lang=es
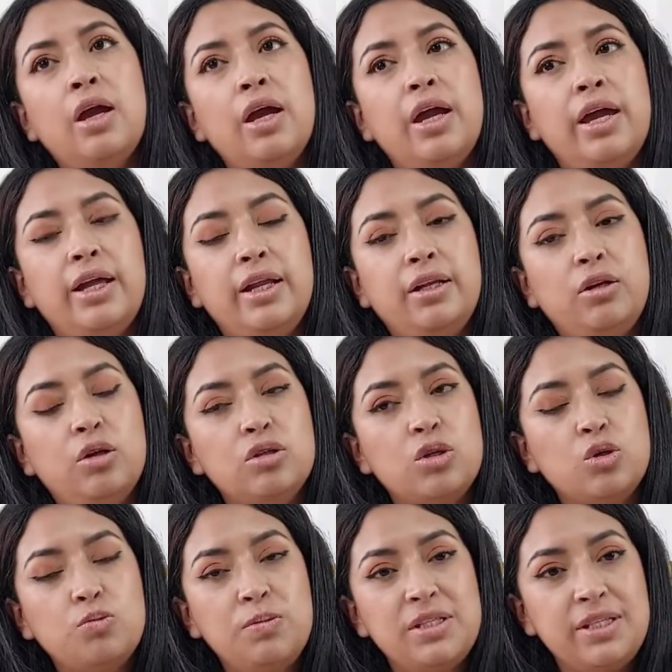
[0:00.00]
Eh, los
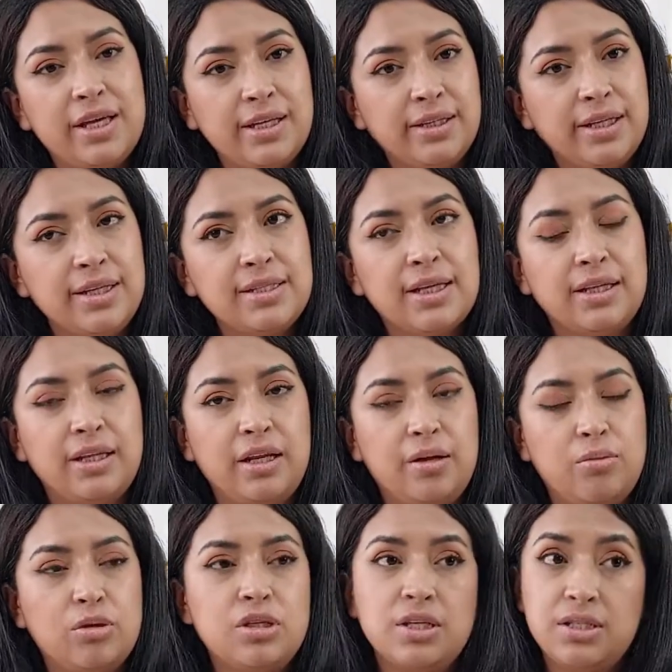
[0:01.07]
auspiciantes que
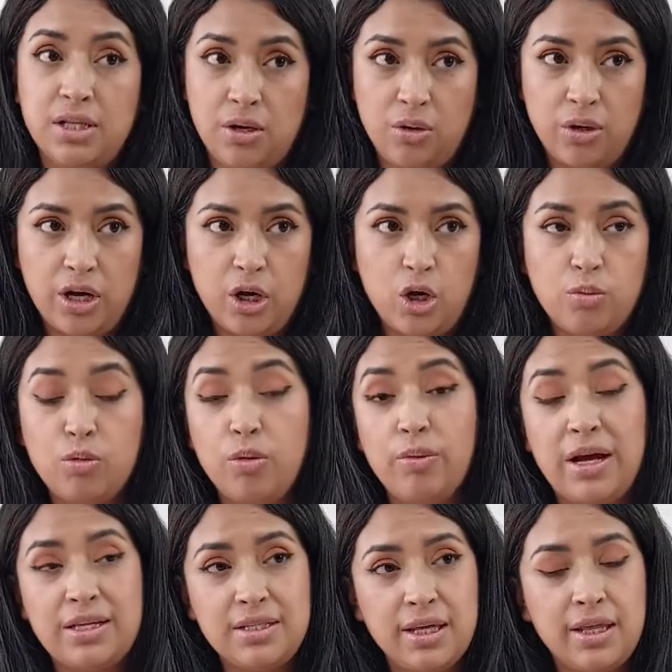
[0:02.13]
tenemos hasta ahora como
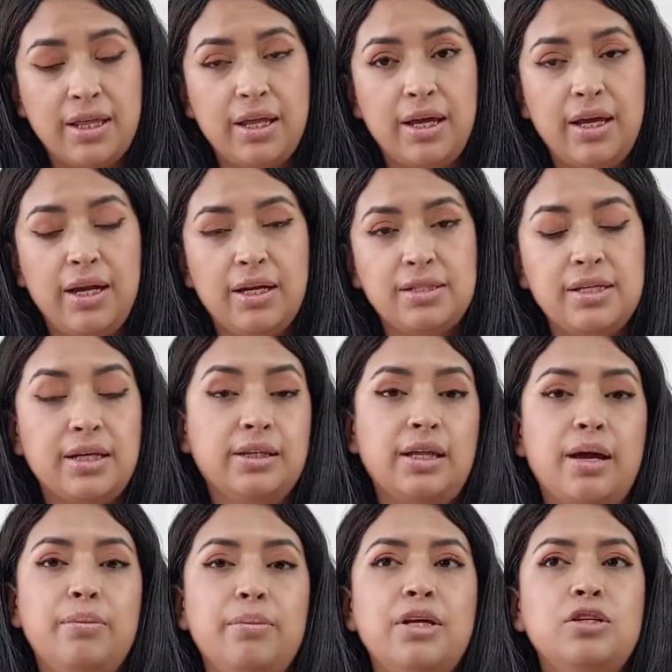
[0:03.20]
base del
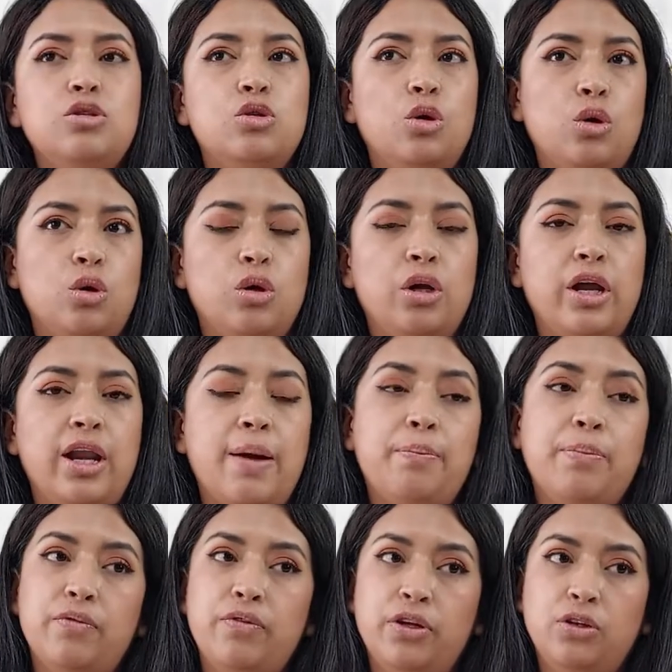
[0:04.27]
certamen son eh,
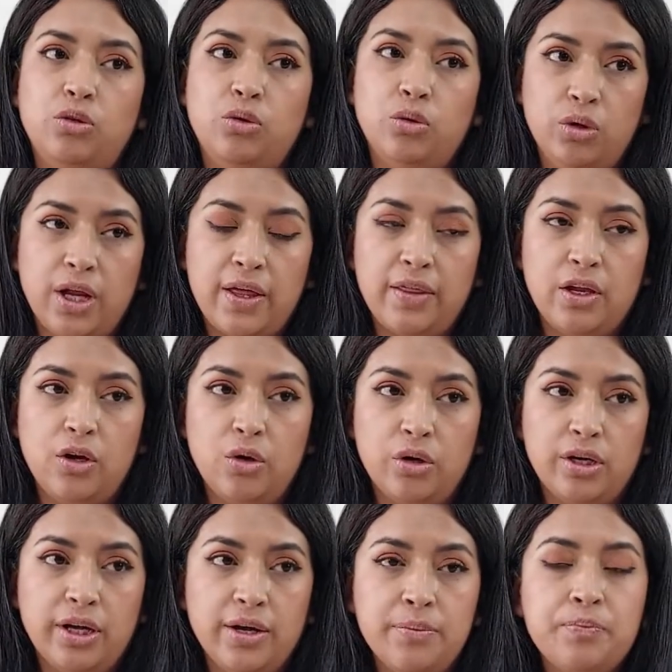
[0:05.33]
la Prefectura de
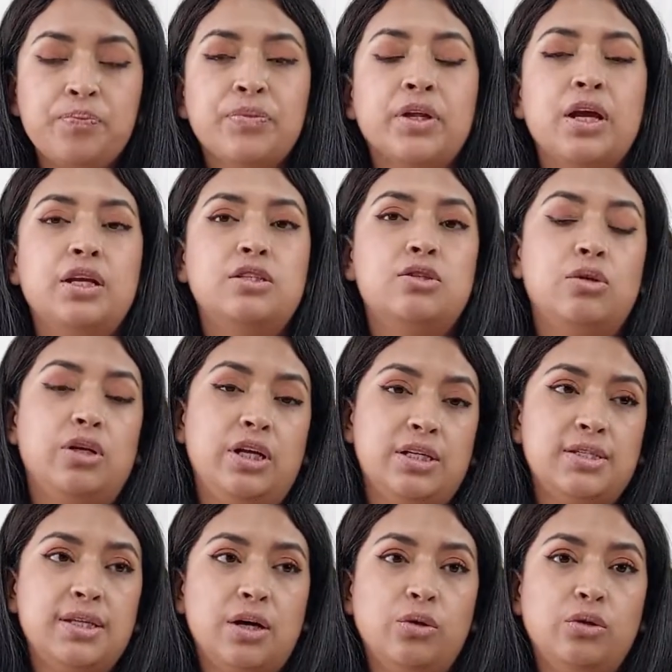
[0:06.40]
Loja,
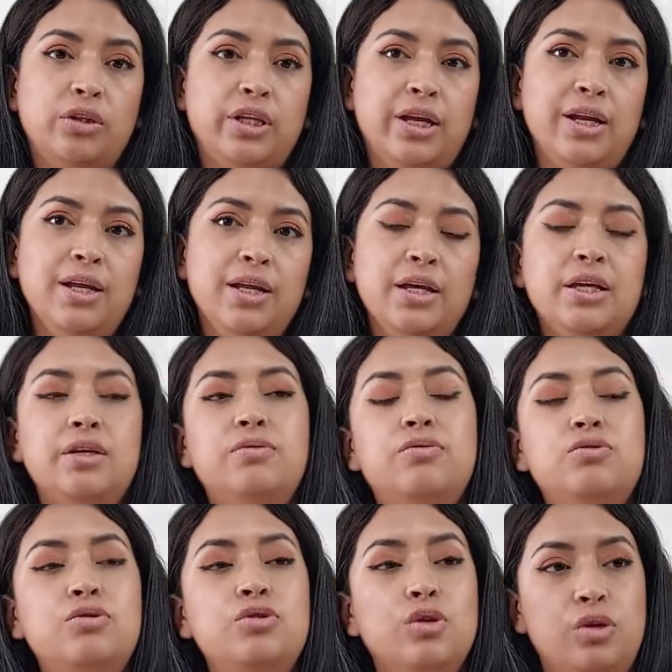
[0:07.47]
Sonesta Hotel y
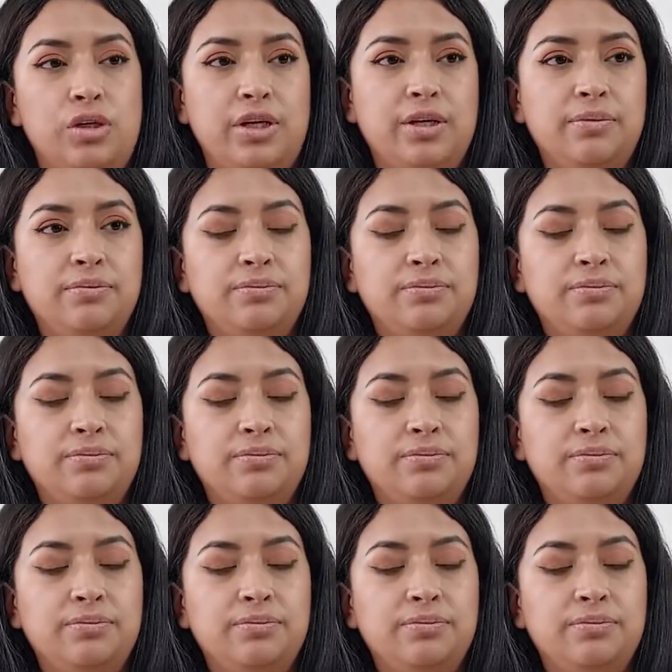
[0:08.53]
Funsolca.